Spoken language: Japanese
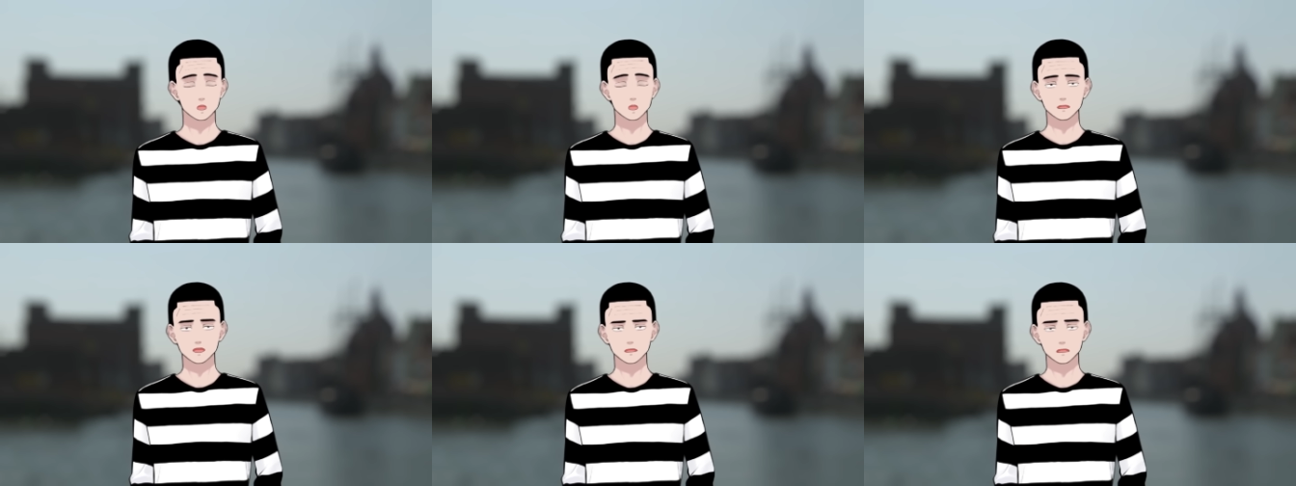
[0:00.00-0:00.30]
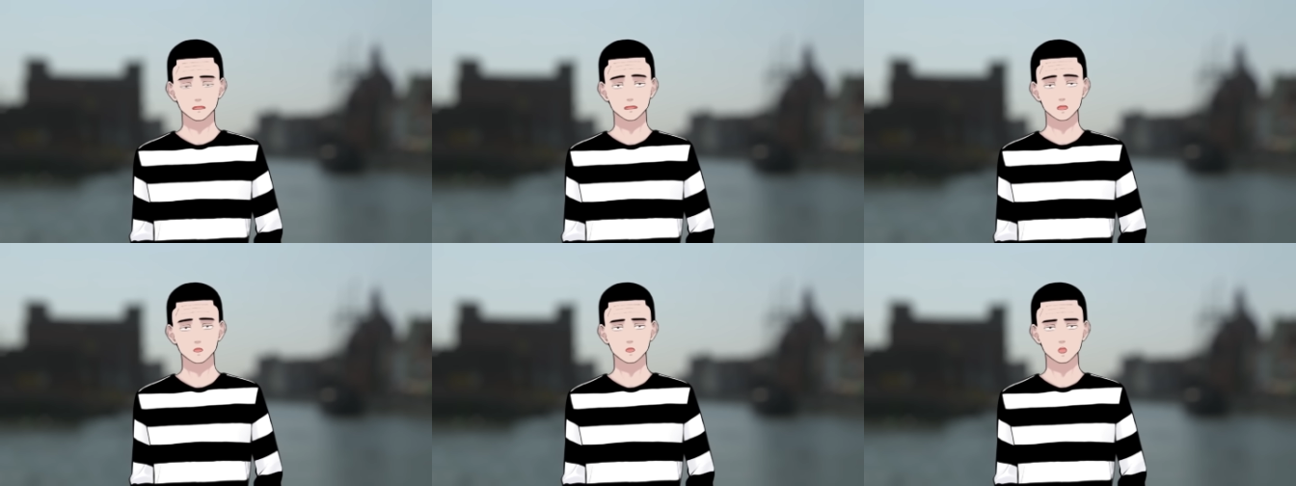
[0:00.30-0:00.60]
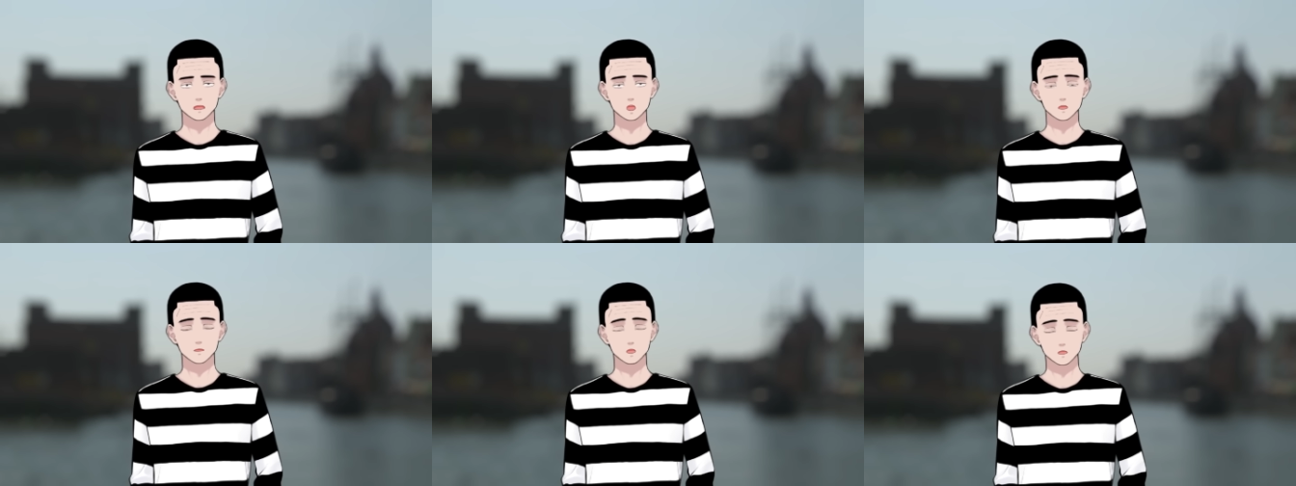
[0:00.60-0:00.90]
だから
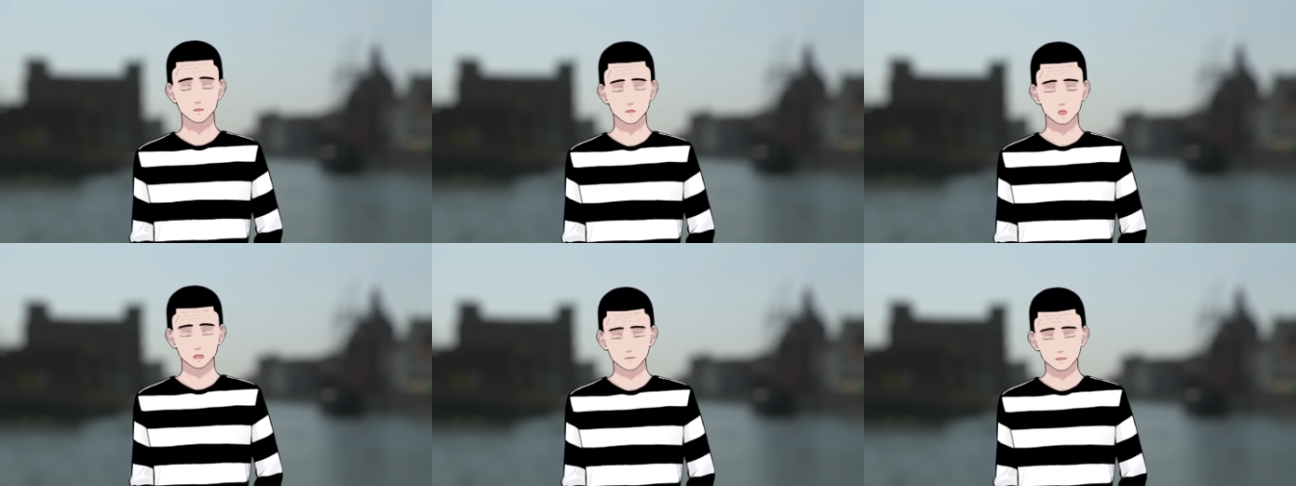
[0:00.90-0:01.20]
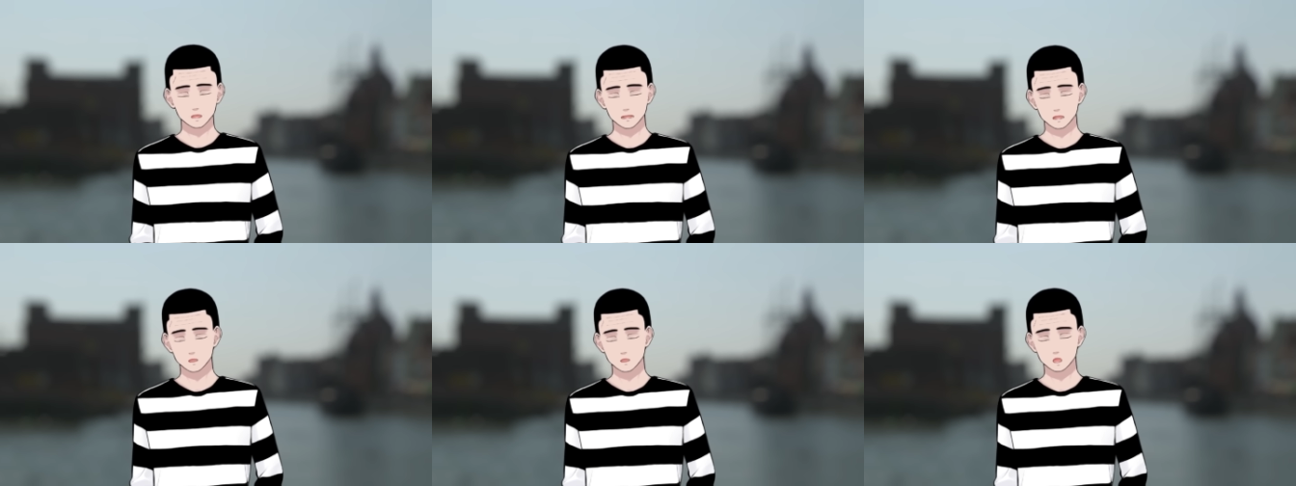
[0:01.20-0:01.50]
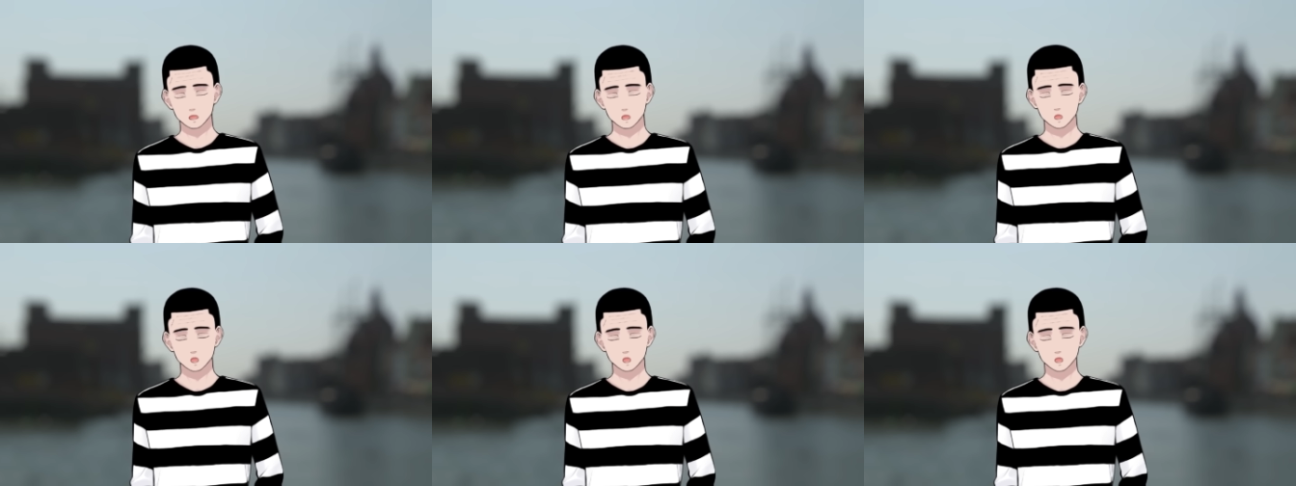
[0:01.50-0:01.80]
報道がまだここま
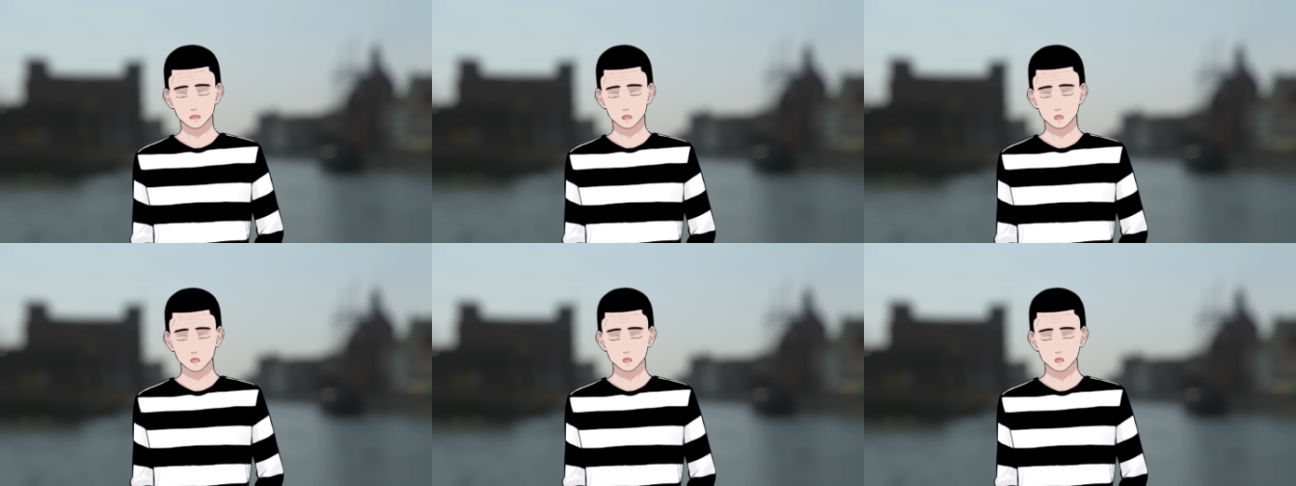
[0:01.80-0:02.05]
でなんで